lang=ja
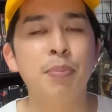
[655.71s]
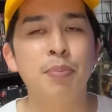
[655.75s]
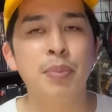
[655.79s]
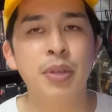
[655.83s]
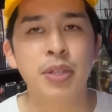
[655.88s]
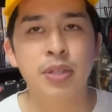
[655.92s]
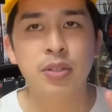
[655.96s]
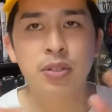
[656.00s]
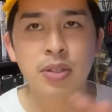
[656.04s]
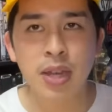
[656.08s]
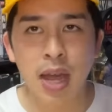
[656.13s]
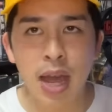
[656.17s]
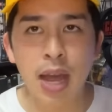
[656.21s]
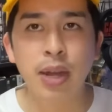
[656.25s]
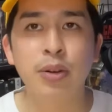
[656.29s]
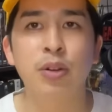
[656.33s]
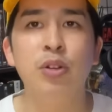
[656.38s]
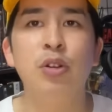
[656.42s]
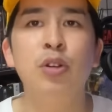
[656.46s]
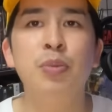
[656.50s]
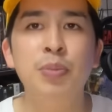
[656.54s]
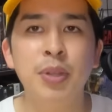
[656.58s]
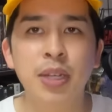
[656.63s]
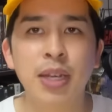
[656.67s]
水があ
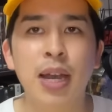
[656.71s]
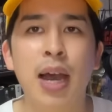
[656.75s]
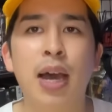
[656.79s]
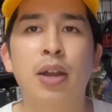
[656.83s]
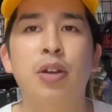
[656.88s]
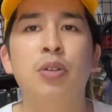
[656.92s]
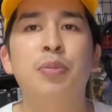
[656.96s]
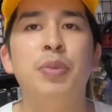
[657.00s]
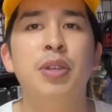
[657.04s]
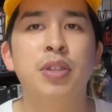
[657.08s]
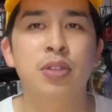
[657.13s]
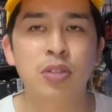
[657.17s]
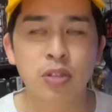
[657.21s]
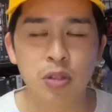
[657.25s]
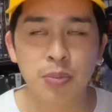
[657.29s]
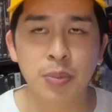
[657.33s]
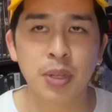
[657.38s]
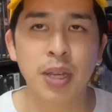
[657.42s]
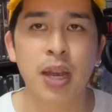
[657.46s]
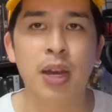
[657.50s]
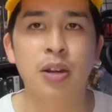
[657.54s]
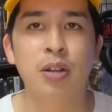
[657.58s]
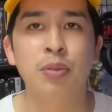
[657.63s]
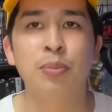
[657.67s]
る、海がある、
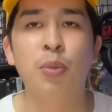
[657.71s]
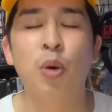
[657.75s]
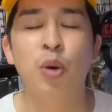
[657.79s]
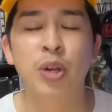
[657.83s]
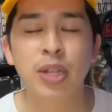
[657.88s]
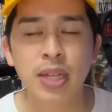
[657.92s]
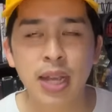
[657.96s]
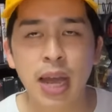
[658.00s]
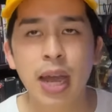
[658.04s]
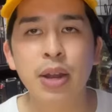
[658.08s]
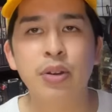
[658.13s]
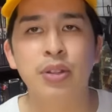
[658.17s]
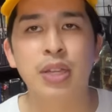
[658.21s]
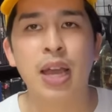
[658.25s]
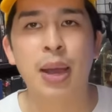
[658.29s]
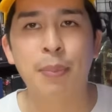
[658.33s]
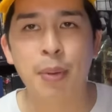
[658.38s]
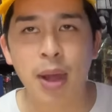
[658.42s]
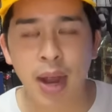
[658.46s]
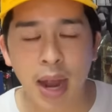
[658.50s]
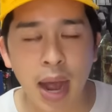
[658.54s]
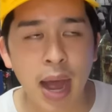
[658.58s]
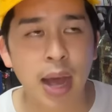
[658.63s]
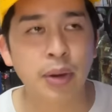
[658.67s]
湖がある、森がある、
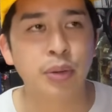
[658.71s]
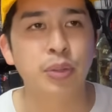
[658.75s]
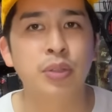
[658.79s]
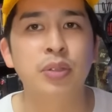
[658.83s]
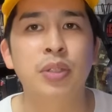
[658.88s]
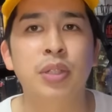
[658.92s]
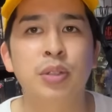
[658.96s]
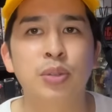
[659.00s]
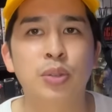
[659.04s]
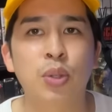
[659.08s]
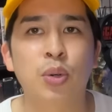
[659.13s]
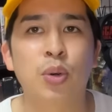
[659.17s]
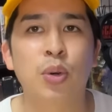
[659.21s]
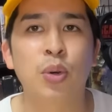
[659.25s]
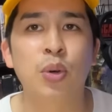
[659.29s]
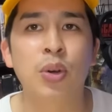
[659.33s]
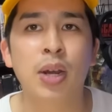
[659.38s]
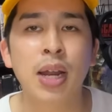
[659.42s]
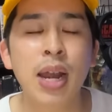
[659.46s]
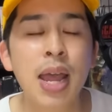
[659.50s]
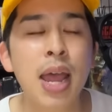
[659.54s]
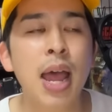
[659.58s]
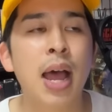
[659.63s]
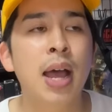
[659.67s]
山があるっていうところ
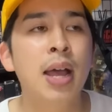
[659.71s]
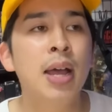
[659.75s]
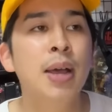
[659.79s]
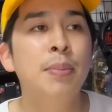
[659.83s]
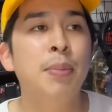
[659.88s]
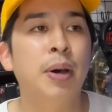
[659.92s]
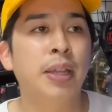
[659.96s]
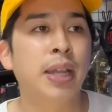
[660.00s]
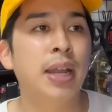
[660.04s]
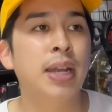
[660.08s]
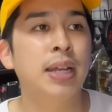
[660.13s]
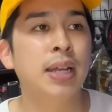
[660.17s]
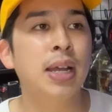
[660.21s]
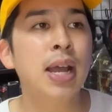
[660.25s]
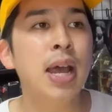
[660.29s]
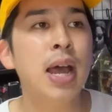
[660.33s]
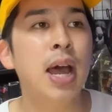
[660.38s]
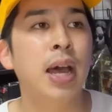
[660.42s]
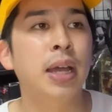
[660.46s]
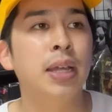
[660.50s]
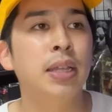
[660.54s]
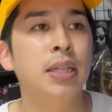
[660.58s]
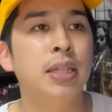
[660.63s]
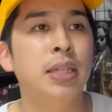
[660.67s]
から、まあ、何
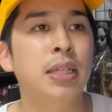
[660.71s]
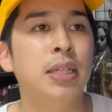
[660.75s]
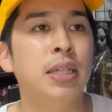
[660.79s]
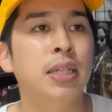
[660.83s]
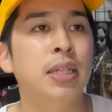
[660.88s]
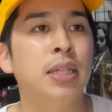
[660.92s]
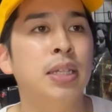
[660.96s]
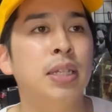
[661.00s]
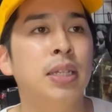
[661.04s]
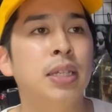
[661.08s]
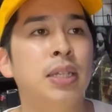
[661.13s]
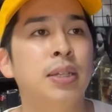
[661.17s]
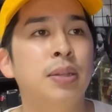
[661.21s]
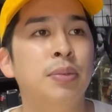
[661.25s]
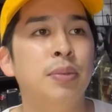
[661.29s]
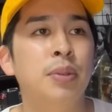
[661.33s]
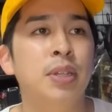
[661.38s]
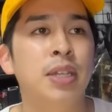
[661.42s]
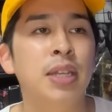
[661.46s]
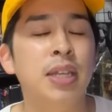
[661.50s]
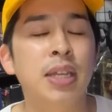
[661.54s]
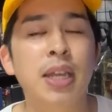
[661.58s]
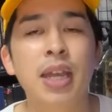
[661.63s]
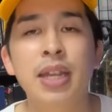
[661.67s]
か、いい、
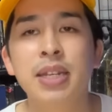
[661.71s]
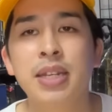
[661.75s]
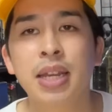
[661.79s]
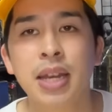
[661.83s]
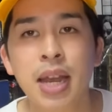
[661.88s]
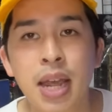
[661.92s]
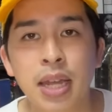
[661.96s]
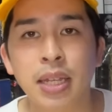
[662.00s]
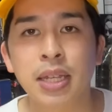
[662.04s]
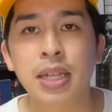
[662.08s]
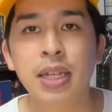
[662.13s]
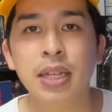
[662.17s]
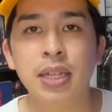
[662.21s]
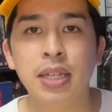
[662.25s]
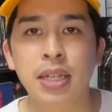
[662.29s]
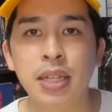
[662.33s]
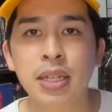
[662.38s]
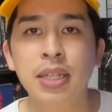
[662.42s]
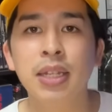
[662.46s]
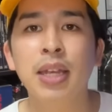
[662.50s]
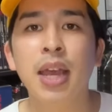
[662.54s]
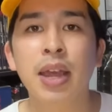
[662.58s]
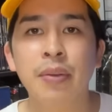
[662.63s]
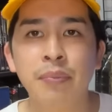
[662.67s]
人間じゃない非
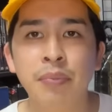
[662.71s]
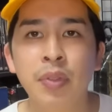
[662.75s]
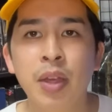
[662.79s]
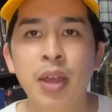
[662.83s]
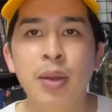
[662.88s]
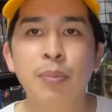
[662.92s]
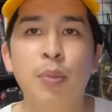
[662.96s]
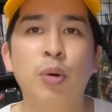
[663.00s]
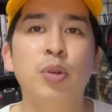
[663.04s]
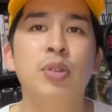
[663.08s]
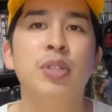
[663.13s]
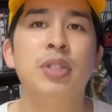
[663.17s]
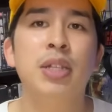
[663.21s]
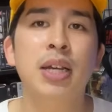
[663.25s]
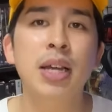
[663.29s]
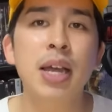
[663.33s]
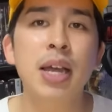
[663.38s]
人間、モンスター